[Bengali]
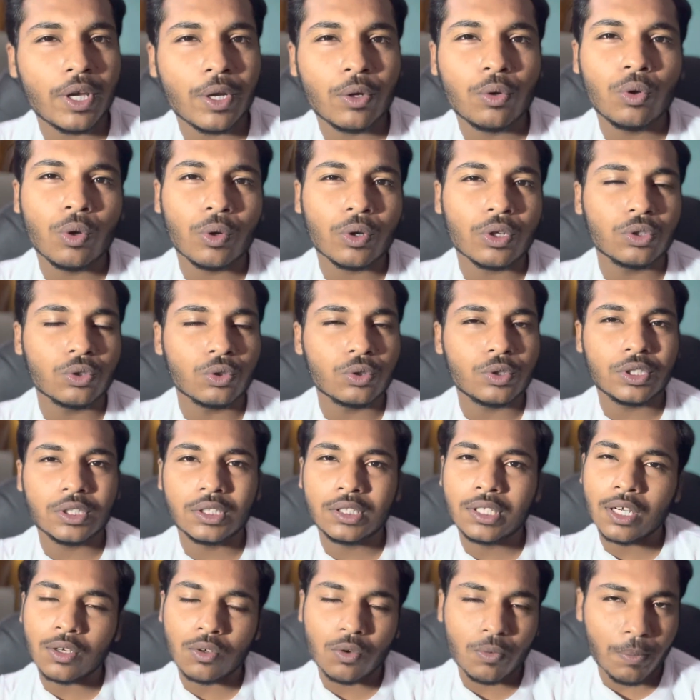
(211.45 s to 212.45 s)
এগুলো কিন্তু
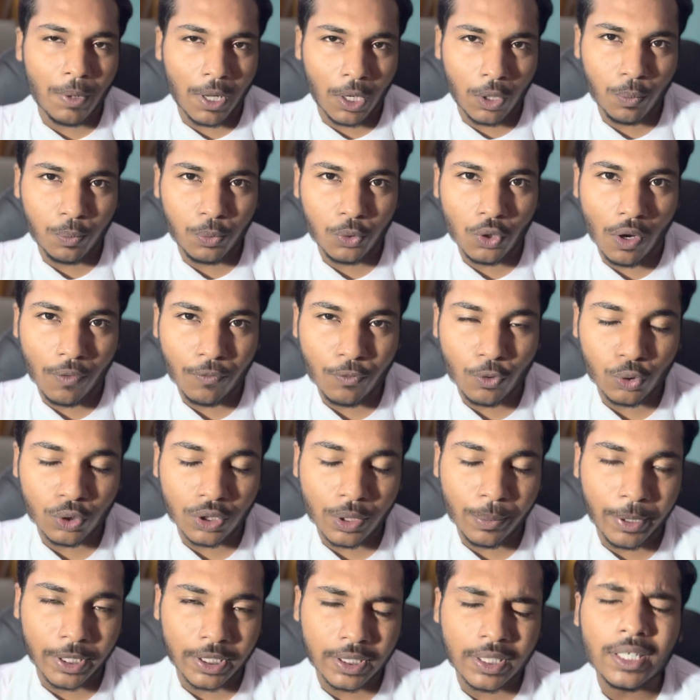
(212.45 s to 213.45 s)
জিদ্দা খুব ভালো পুল অফ করতে
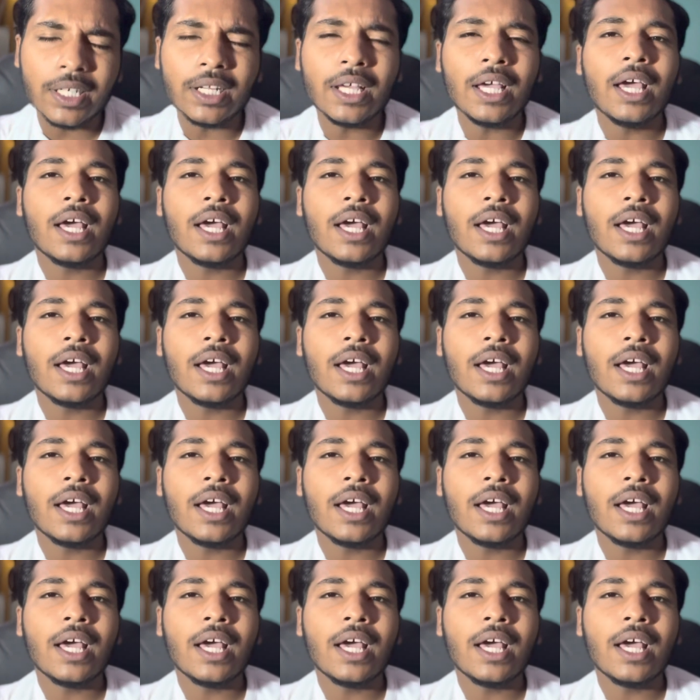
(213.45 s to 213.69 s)
পারতেন